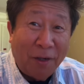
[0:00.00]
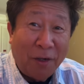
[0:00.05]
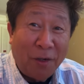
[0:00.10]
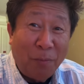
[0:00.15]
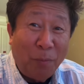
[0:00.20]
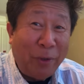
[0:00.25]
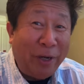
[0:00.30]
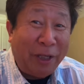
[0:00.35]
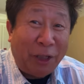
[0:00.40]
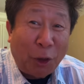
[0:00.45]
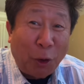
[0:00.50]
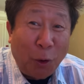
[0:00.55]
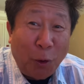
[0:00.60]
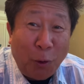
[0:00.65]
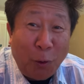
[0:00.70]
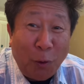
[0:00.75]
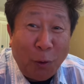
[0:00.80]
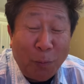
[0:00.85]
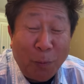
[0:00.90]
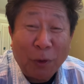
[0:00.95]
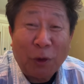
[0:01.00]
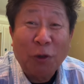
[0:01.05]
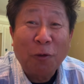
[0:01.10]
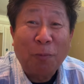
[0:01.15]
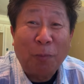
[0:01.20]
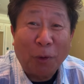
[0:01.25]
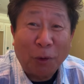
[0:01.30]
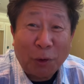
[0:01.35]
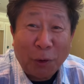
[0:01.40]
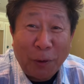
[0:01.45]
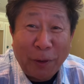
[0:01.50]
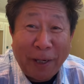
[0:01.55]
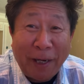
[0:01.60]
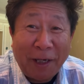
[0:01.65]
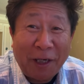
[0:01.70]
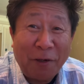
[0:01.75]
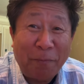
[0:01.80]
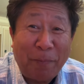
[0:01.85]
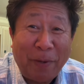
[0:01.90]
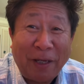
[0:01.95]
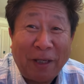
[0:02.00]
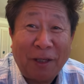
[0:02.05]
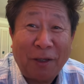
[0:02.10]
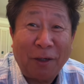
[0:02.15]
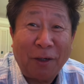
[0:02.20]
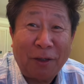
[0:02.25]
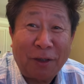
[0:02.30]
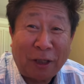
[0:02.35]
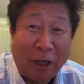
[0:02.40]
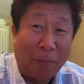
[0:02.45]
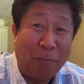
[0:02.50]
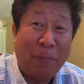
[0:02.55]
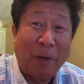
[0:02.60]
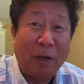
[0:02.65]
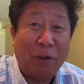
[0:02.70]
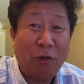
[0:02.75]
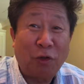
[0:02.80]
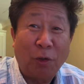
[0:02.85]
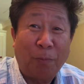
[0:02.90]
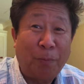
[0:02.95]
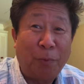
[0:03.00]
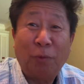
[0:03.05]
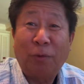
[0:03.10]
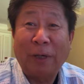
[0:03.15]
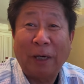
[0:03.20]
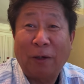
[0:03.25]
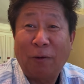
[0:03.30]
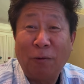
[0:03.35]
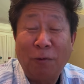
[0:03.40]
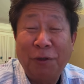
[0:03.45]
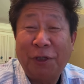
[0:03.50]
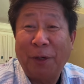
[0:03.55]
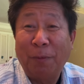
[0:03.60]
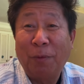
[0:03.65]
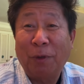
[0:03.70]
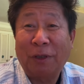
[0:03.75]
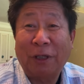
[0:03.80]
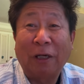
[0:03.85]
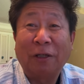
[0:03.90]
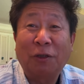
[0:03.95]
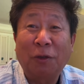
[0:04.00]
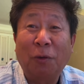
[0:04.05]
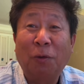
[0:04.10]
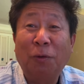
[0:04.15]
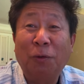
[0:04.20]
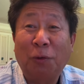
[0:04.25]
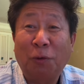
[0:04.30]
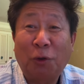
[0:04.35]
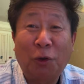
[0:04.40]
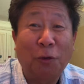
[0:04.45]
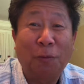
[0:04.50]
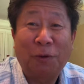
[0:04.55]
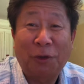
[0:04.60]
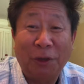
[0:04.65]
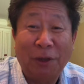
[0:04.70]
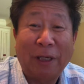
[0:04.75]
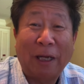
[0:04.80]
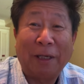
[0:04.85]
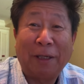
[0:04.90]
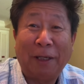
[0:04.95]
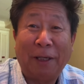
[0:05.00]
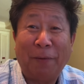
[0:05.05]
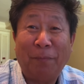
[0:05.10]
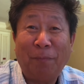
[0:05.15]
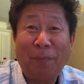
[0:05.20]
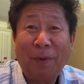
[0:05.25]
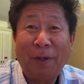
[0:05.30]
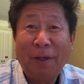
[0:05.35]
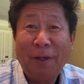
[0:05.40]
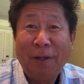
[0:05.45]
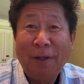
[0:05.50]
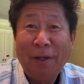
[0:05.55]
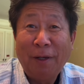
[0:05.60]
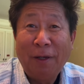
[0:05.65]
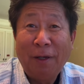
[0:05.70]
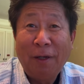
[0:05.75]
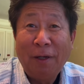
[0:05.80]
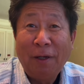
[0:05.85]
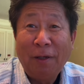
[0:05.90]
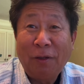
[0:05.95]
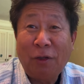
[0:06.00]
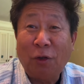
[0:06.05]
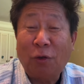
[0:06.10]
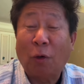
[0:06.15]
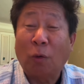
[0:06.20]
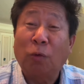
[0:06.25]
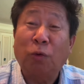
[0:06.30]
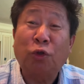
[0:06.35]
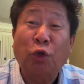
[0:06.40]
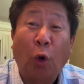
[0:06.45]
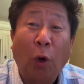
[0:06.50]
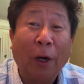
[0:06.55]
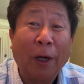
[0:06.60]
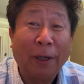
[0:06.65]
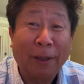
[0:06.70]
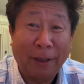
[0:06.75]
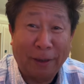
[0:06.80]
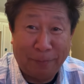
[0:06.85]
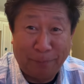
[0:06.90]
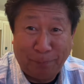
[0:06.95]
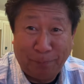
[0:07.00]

mỗi từ một từ bộ tôn này cái biết tập là cho bù cái của luôn trên một tập cho hữu youtube xương đại chế tức có cú to rồi nè